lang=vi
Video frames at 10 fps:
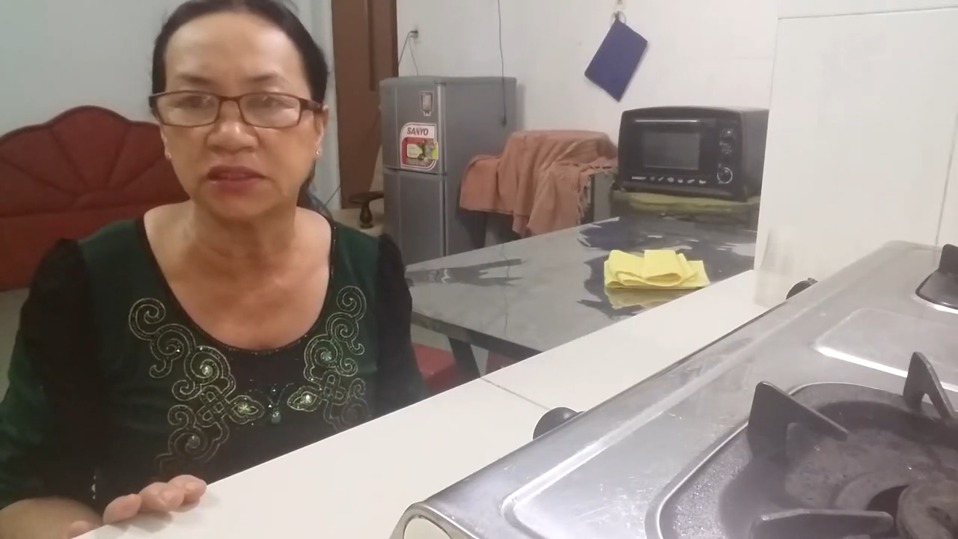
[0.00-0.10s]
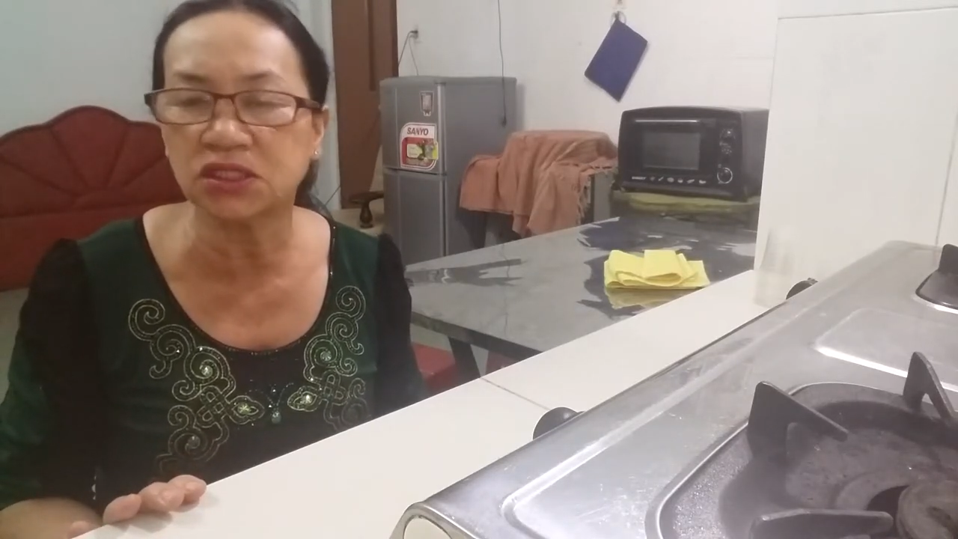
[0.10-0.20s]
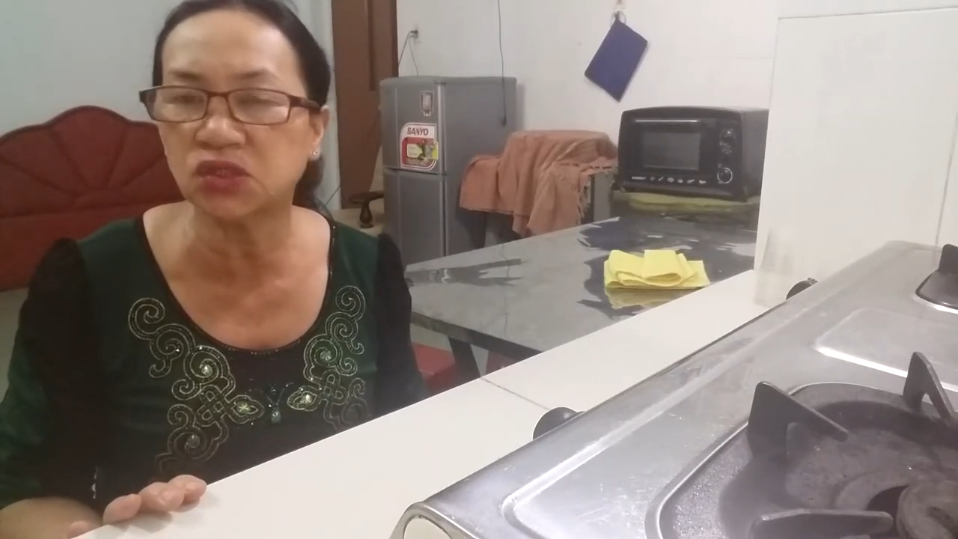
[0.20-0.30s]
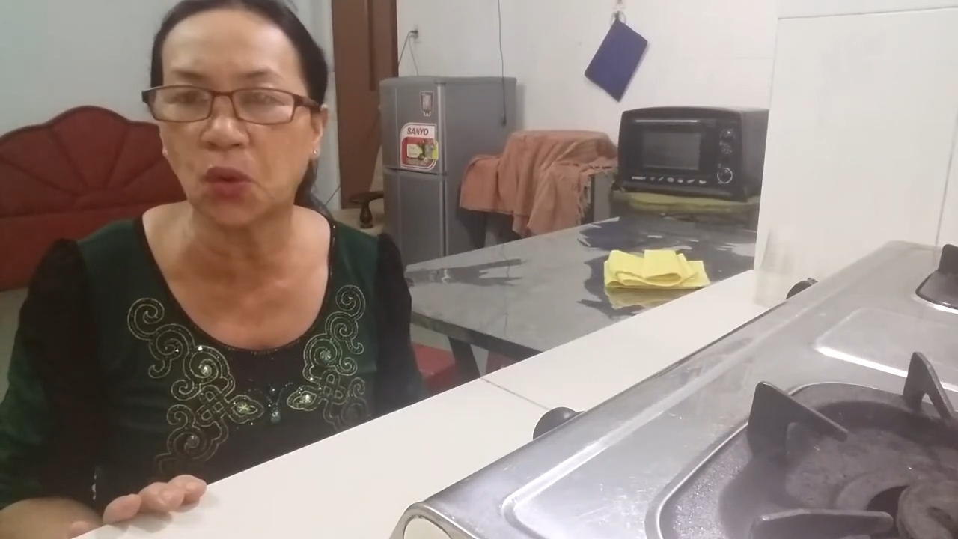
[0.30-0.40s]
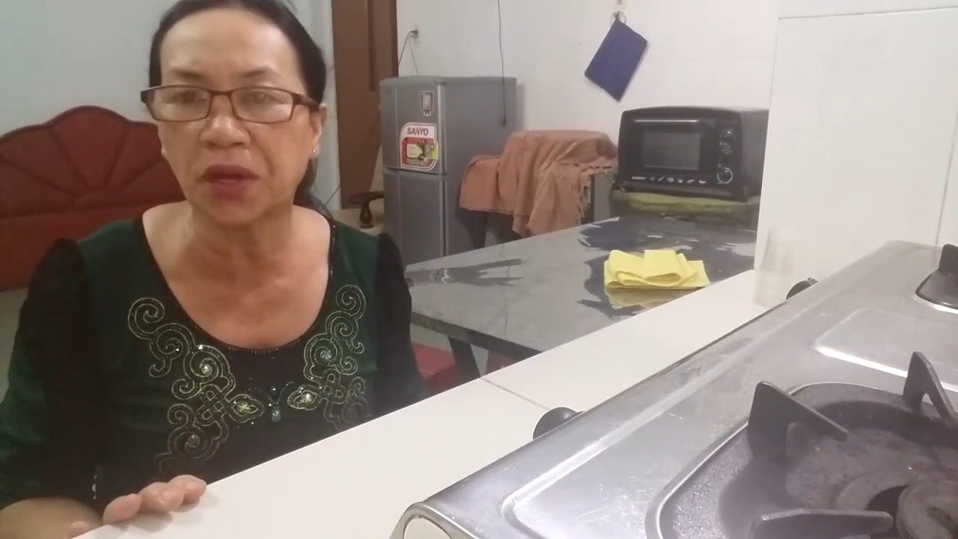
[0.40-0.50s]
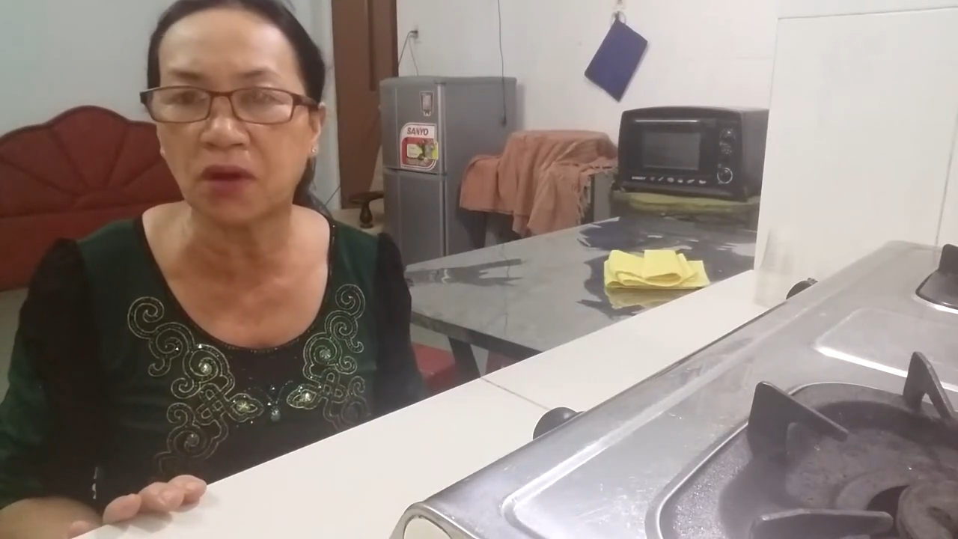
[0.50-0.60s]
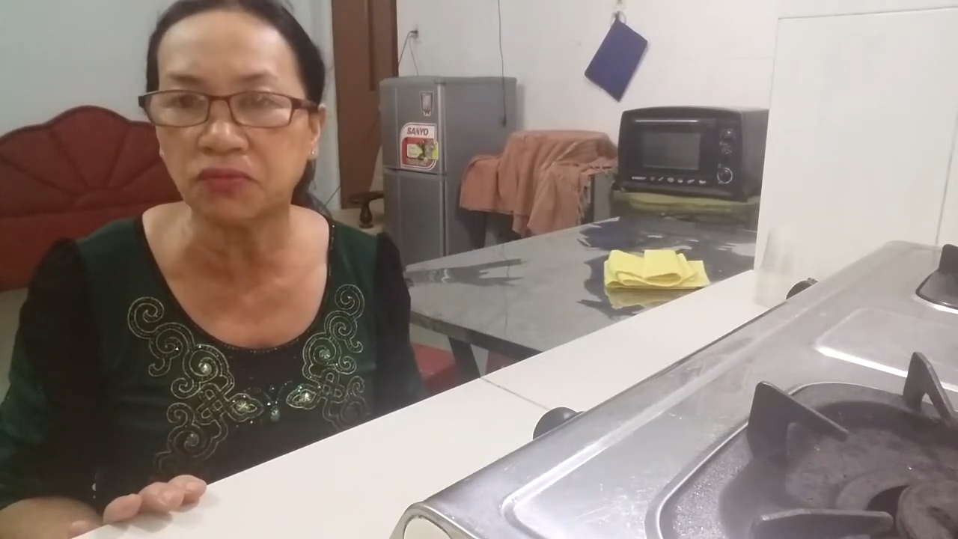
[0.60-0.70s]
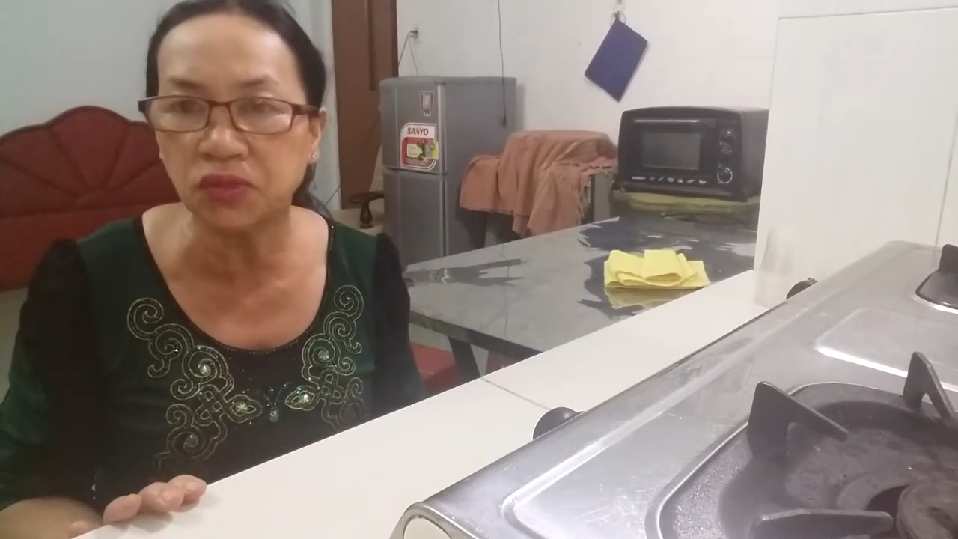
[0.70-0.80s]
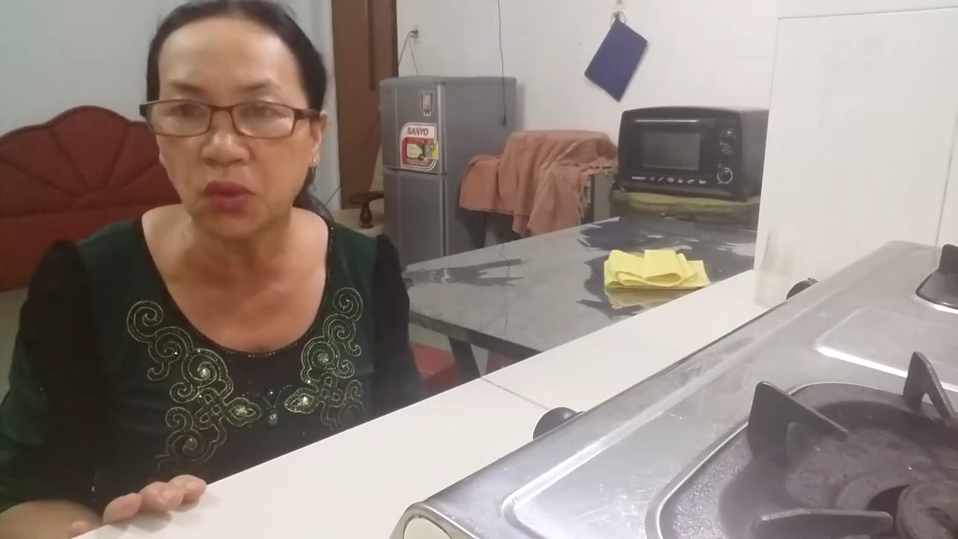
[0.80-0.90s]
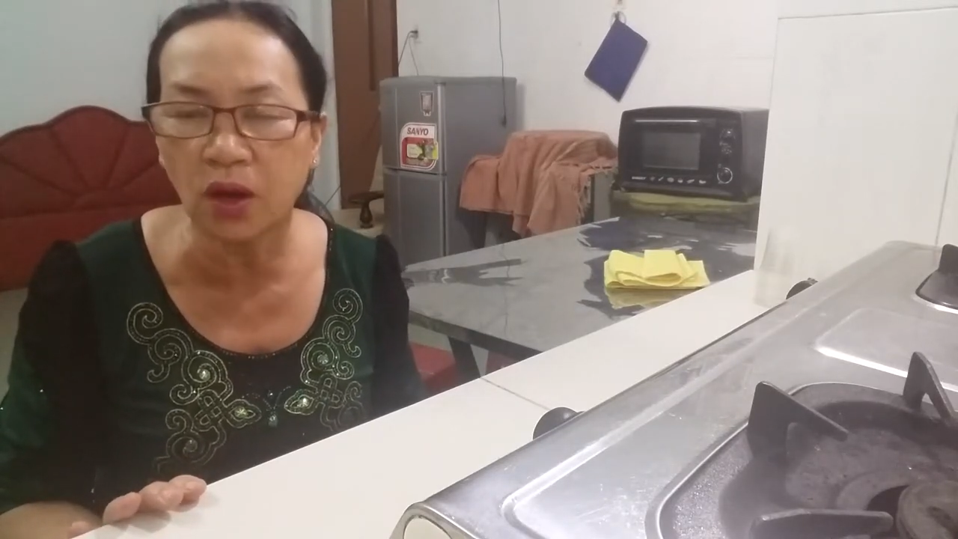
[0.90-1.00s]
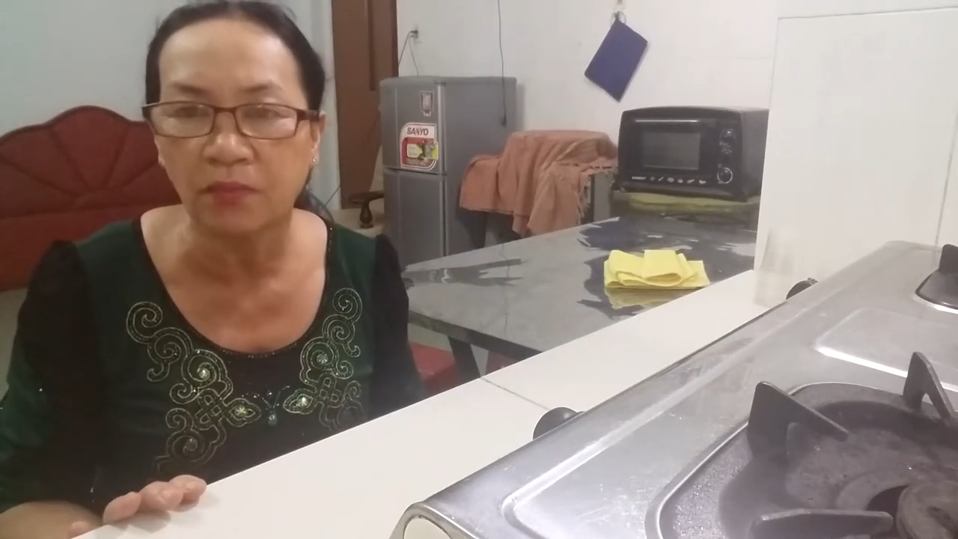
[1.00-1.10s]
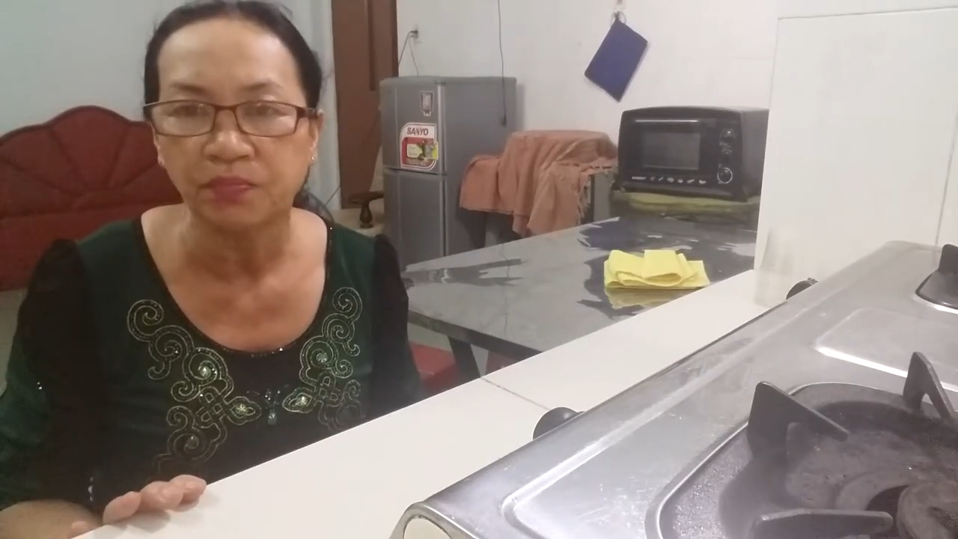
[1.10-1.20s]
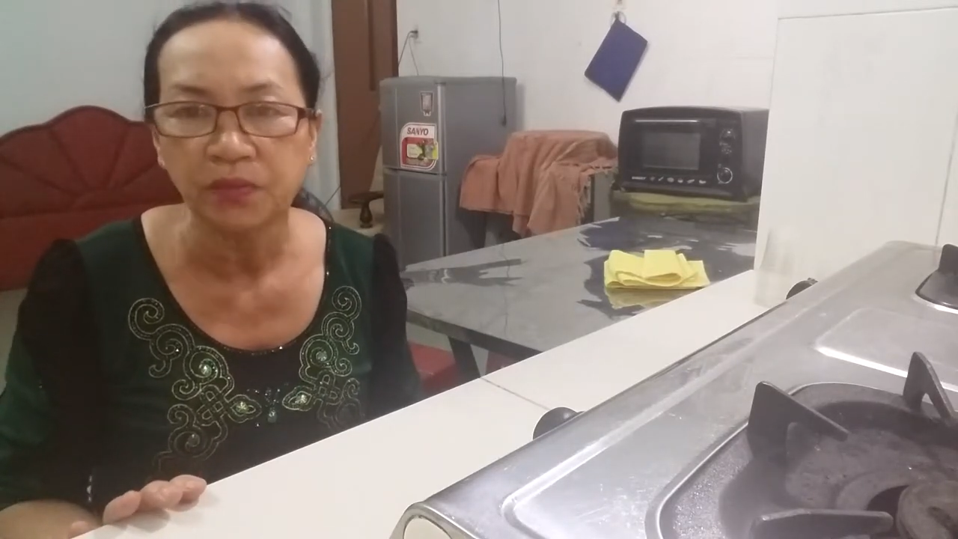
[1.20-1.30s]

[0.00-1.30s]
sữa chua nó không chua